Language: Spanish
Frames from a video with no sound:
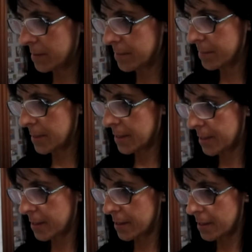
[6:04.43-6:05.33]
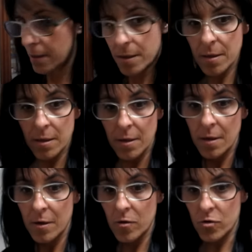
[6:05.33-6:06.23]
Voy a hacer...
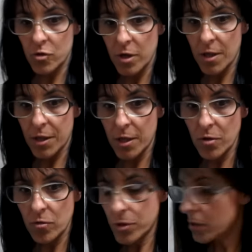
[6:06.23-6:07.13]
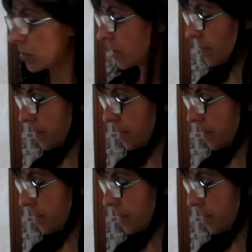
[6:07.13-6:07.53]
Lo estoy haciendo, lo tengo ahí en